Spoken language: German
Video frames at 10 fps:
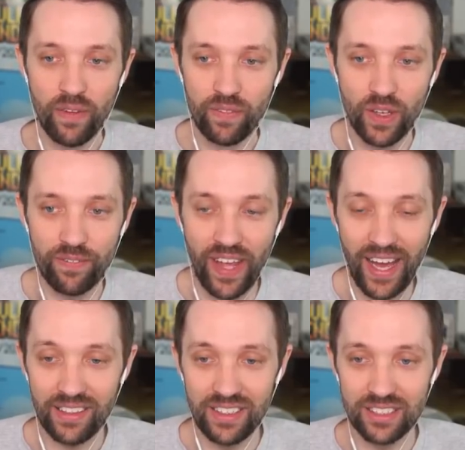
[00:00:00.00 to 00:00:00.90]
Wir
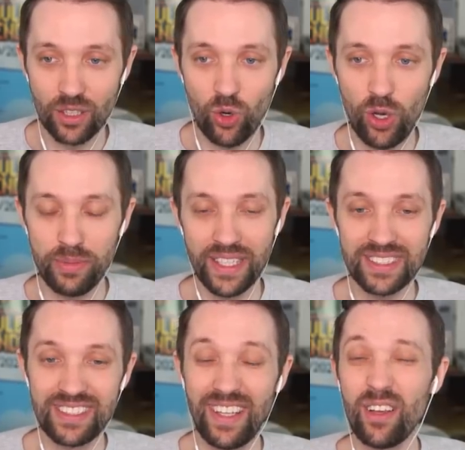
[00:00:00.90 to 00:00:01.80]
werden diese Räume
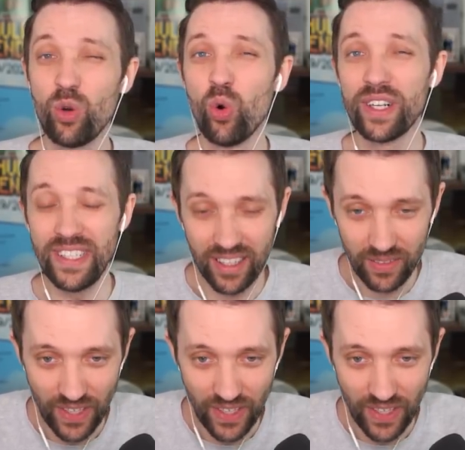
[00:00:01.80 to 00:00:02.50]
jetzt dekorieren.